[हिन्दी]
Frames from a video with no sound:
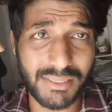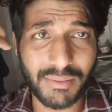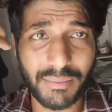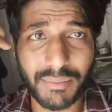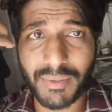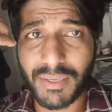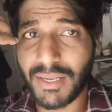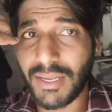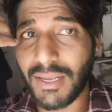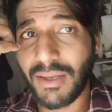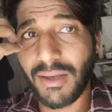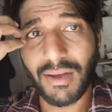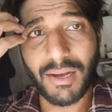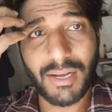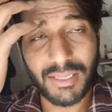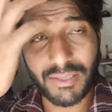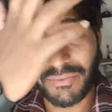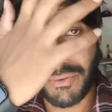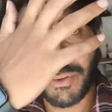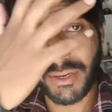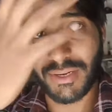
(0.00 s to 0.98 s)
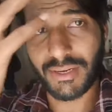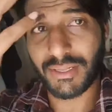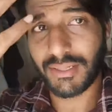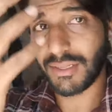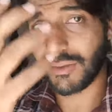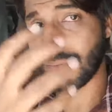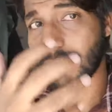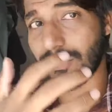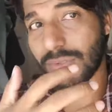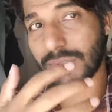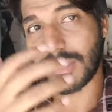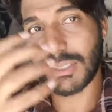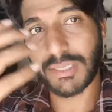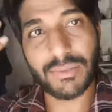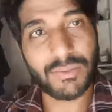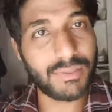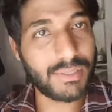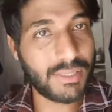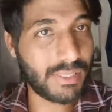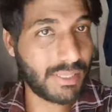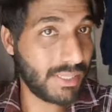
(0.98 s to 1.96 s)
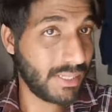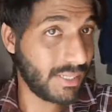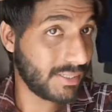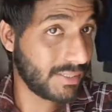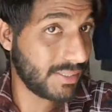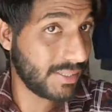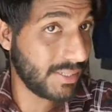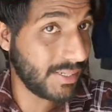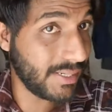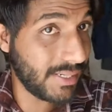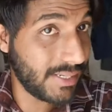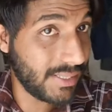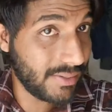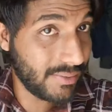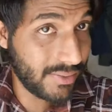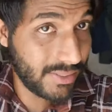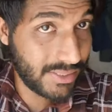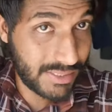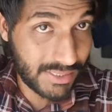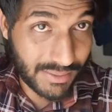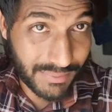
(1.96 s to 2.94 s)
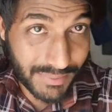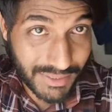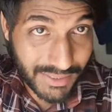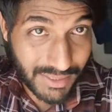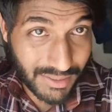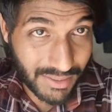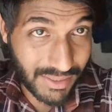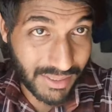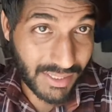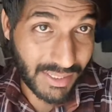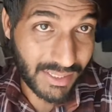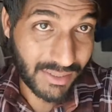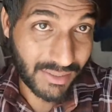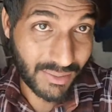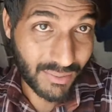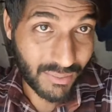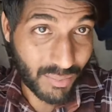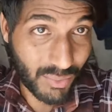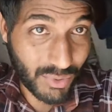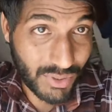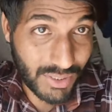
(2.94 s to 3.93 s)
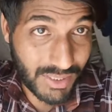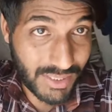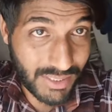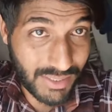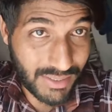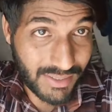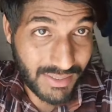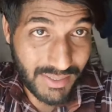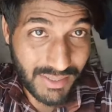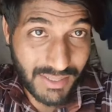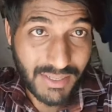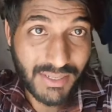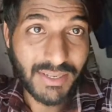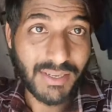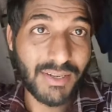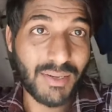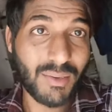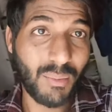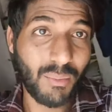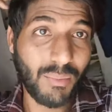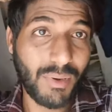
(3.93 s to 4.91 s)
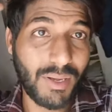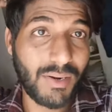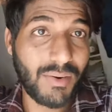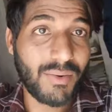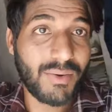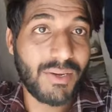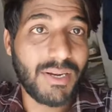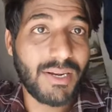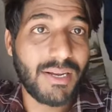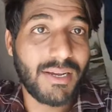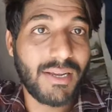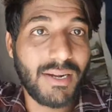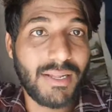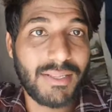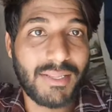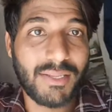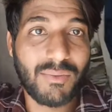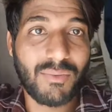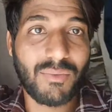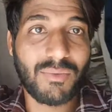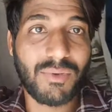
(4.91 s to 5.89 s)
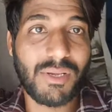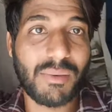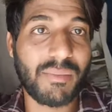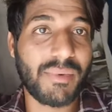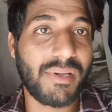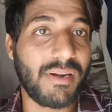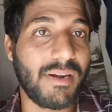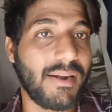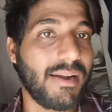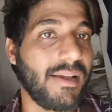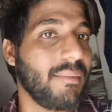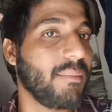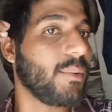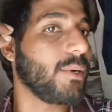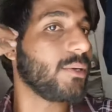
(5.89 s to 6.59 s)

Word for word: ऐसे हाथ फेर लेता हूँ उससे हो जाते हैं सेट है देखो ऐसे ही बस करता रहता हूँ पूरा दिन बालों के लगा रहता हूँ ये मेरा टाइम